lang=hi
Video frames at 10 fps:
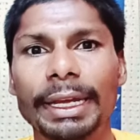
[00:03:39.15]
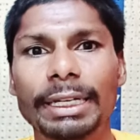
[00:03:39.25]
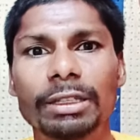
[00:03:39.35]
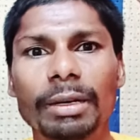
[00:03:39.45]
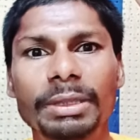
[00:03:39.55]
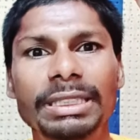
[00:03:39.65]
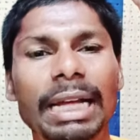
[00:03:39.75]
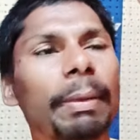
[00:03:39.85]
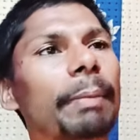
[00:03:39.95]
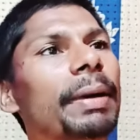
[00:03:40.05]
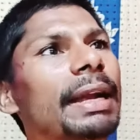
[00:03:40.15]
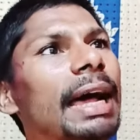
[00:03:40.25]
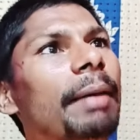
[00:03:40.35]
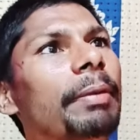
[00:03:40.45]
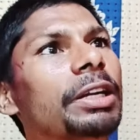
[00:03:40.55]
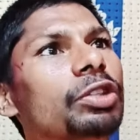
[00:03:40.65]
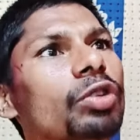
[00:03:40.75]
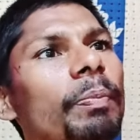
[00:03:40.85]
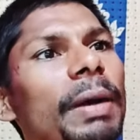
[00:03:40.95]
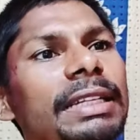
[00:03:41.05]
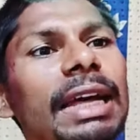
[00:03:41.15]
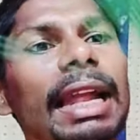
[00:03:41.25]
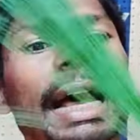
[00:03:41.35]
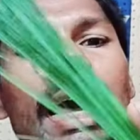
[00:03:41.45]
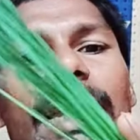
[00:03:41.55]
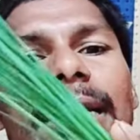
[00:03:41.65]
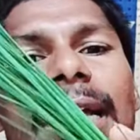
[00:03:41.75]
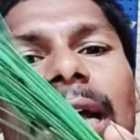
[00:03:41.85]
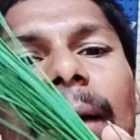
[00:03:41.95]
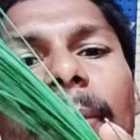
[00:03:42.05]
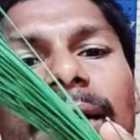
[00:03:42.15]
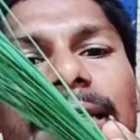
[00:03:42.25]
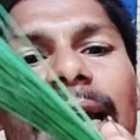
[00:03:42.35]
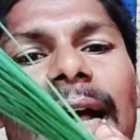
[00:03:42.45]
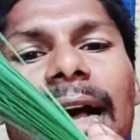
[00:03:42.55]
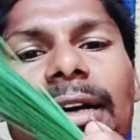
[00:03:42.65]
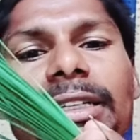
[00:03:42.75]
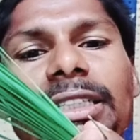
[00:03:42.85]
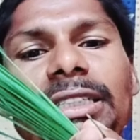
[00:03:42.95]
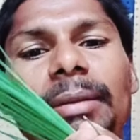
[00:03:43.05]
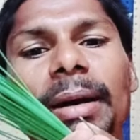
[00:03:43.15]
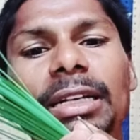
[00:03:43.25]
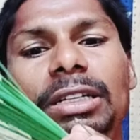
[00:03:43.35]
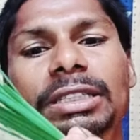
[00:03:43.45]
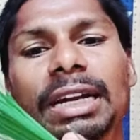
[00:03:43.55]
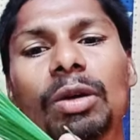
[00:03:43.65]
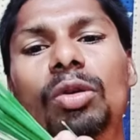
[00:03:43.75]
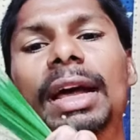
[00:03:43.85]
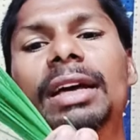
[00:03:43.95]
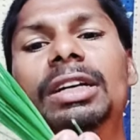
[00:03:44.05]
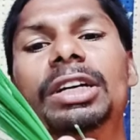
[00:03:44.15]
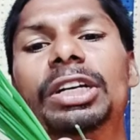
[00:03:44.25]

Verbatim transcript: एकदम साफा बराबर इसको पता लगा लेना है आप पता लगा कर जिस मान के इतना हो रहा है